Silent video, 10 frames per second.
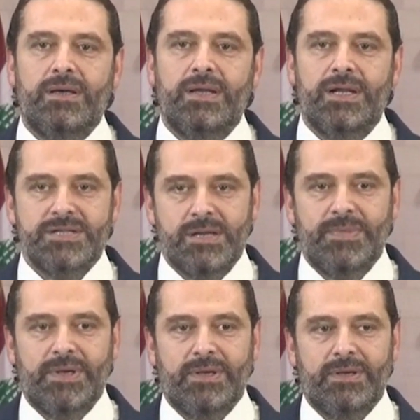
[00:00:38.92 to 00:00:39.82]

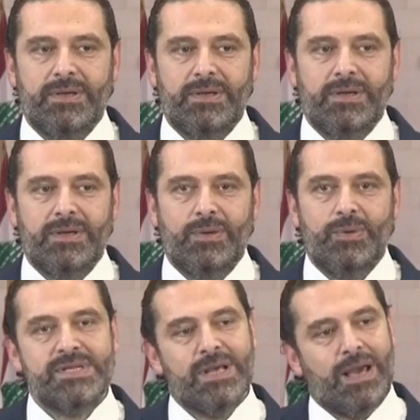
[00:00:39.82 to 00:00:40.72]
للجميع
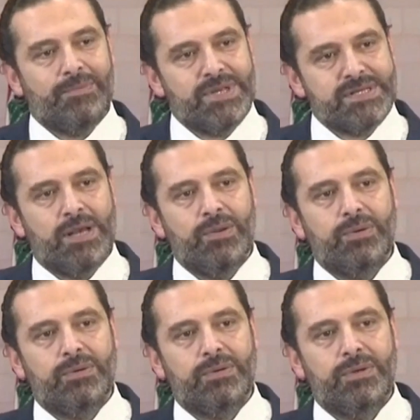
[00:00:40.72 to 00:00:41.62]
وإذا عم تسألوا
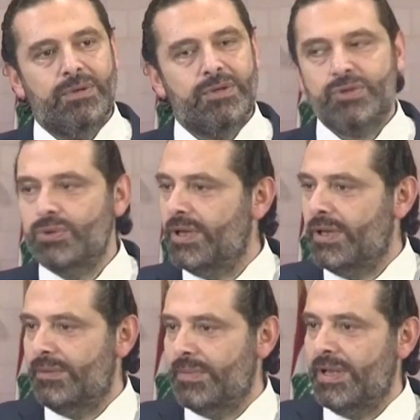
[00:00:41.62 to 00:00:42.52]
شو هي
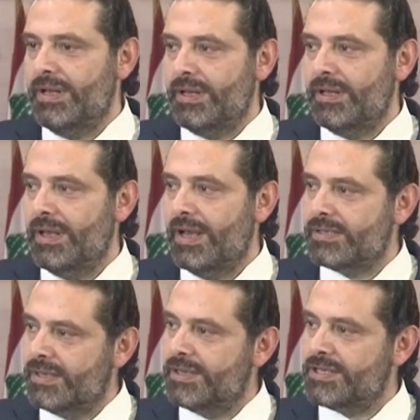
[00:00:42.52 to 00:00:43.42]
المهلة
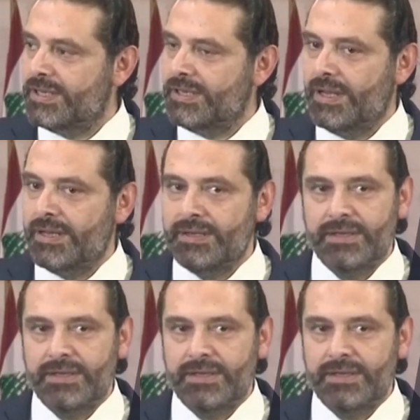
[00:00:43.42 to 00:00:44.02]
قصيرة جدا